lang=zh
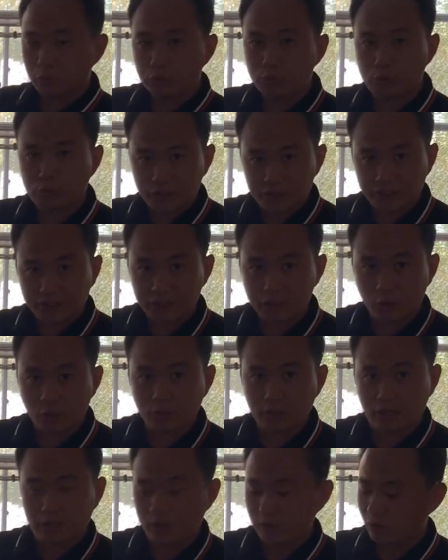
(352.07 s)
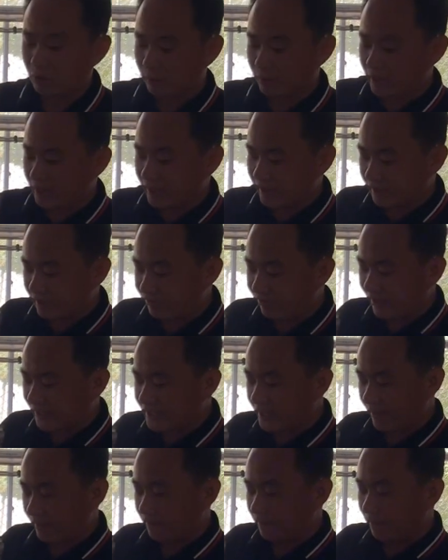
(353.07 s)
种曲线之后呢，我们可以发
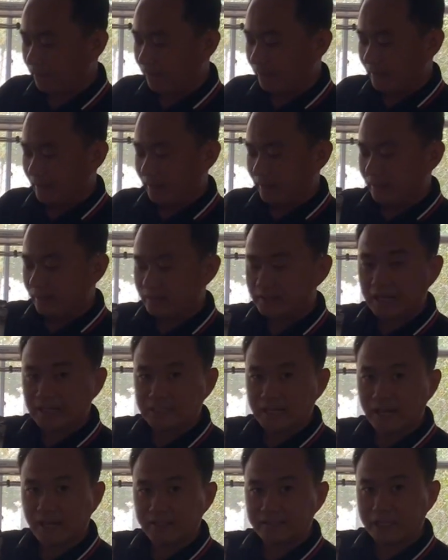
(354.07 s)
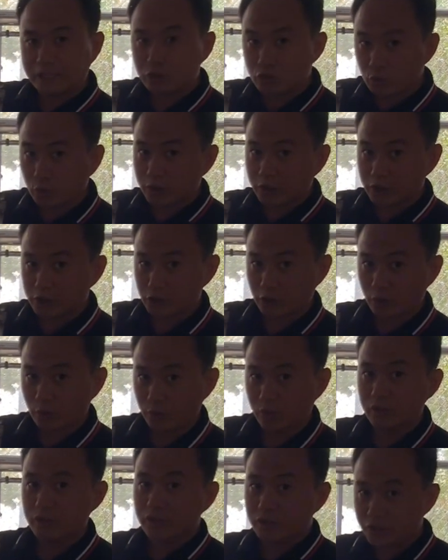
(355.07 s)
现，大家在坐的时
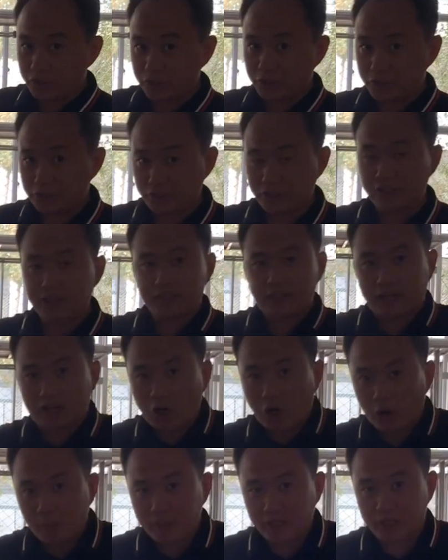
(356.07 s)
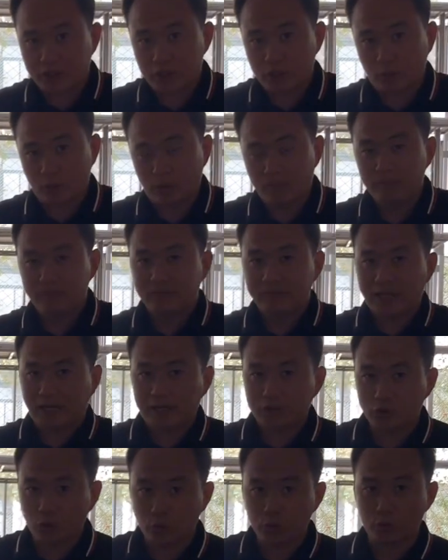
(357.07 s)
候以及在靠背的时候。
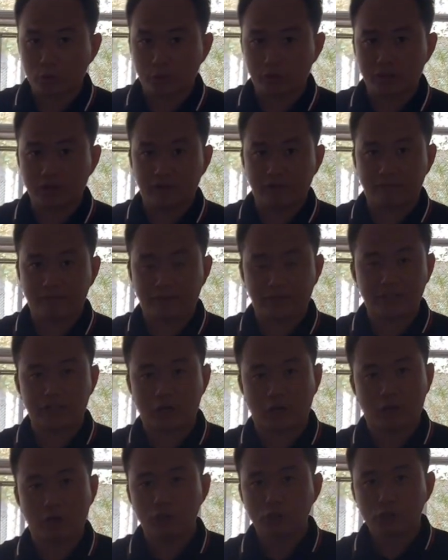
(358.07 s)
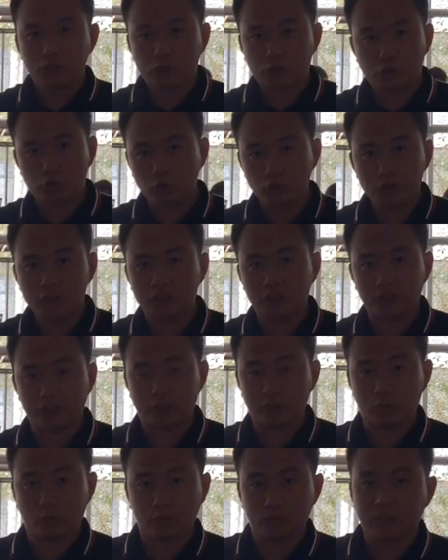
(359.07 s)
它都有一个非常舒适的
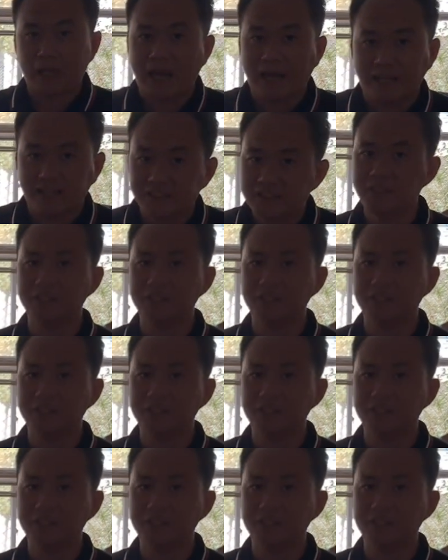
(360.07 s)
这种弹